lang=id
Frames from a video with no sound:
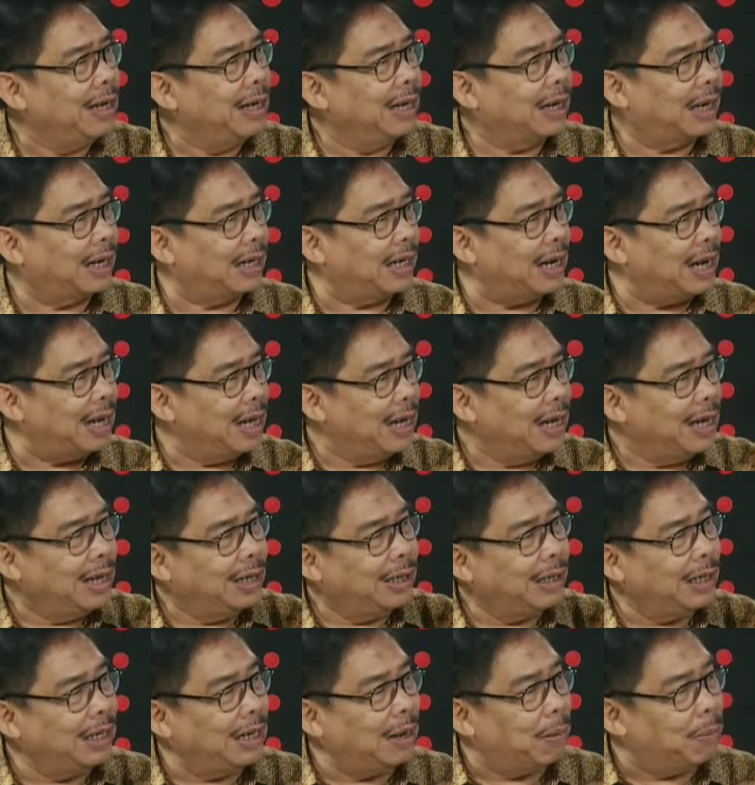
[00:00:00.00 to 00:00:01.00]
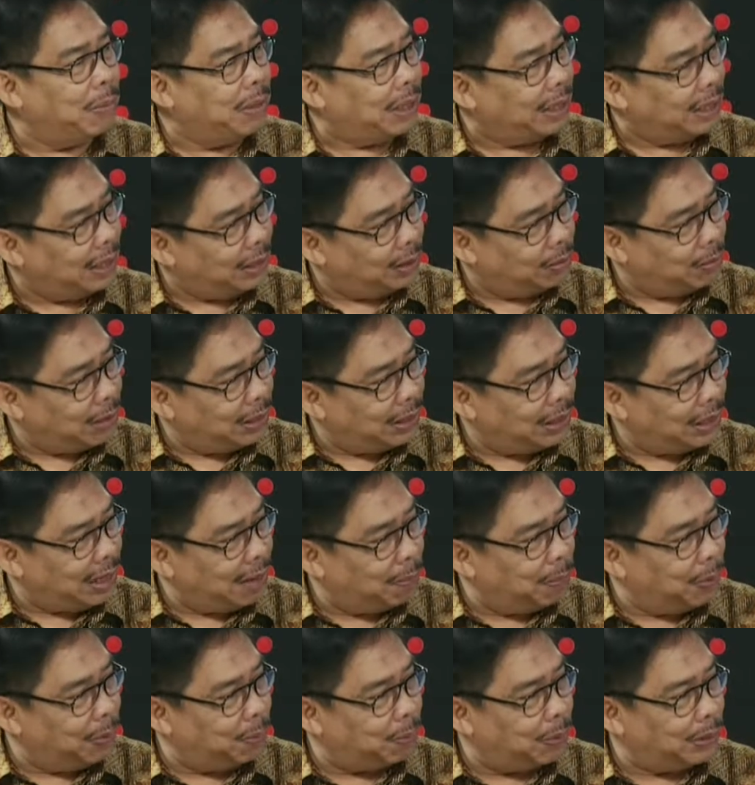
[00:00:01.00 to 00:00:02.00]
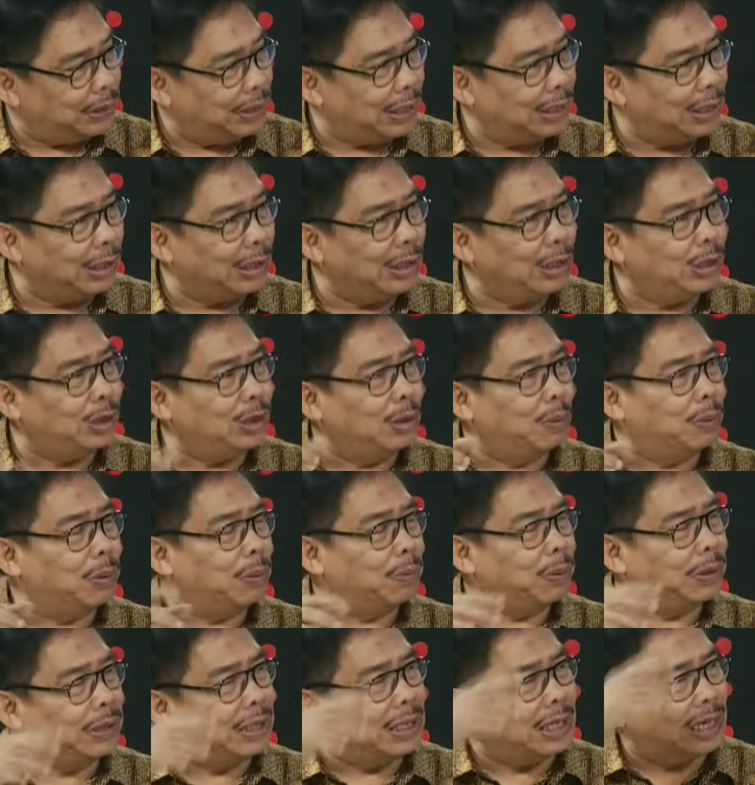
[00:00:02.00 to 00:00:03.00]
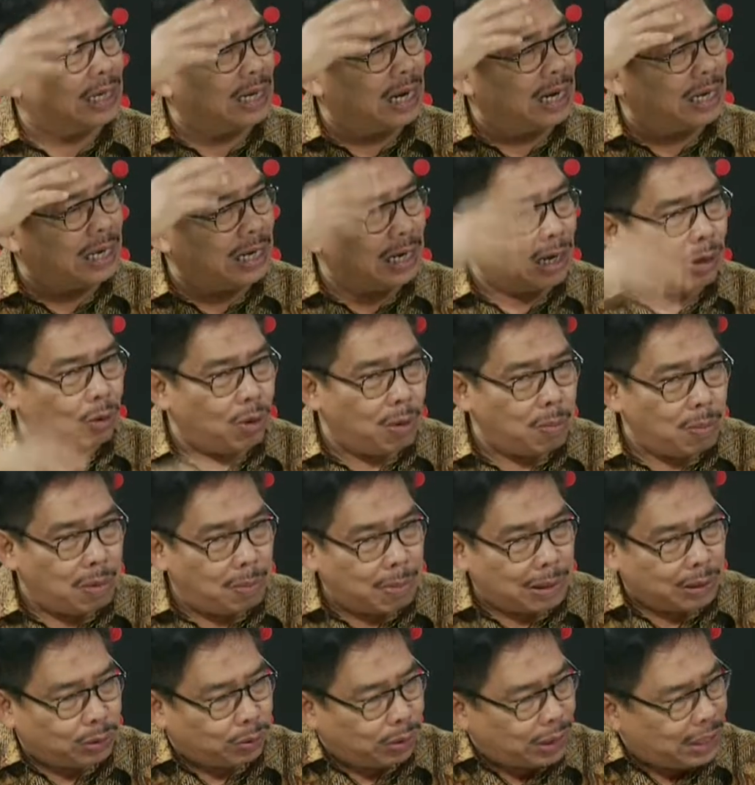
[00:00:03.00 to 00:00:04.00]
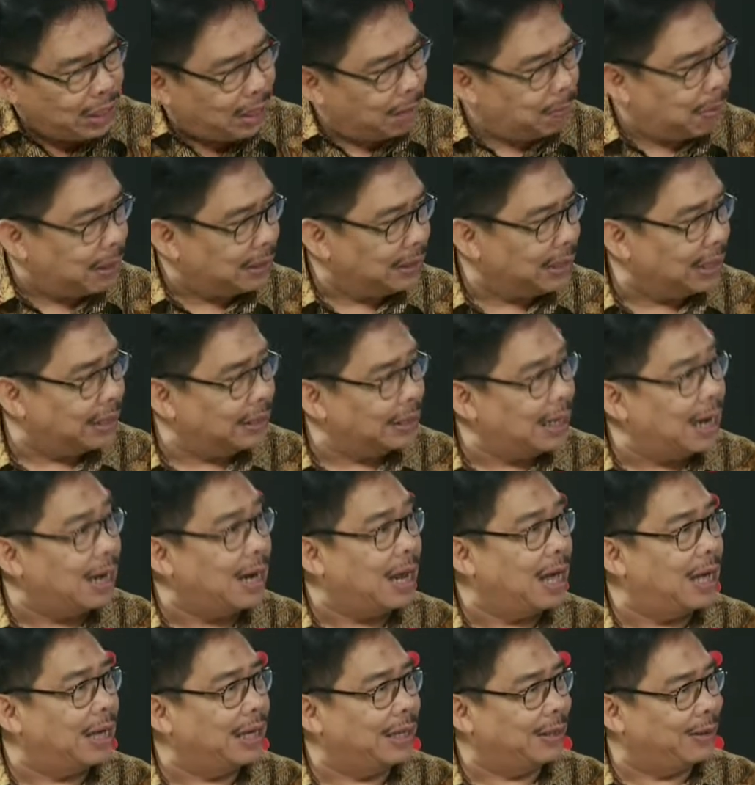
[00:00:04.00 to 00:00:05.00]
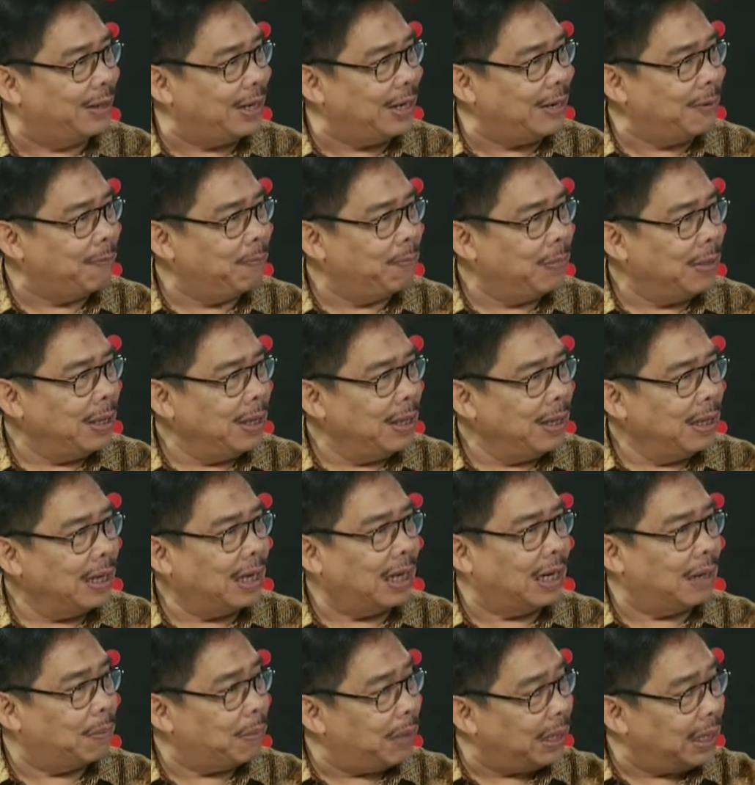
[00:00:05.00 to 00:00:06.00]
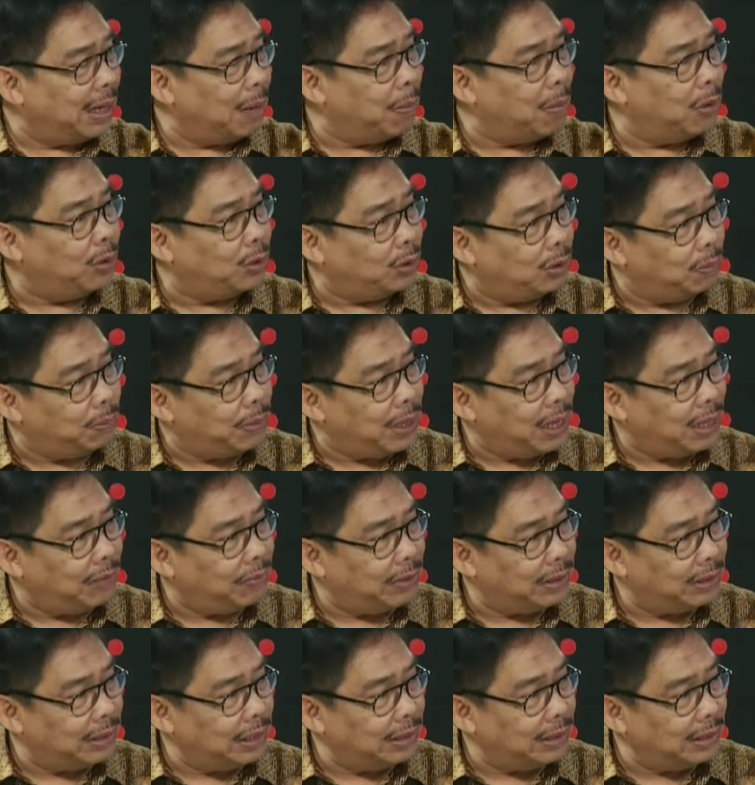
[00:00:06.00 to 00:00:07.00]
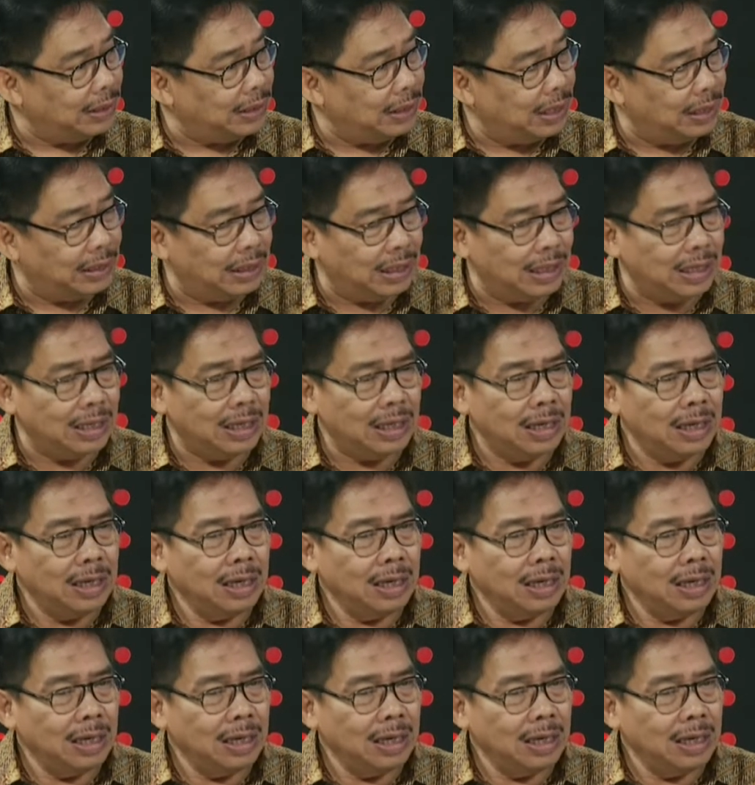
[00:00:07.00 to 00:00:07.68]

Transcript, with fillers: Karena yang benarnya cuma 30%, tadi 70% kira-kira gue memasukin ke pasar sana, gitu kan? Mm-hmm. Karena mereka mau nutup biaya investasinya. Jadi,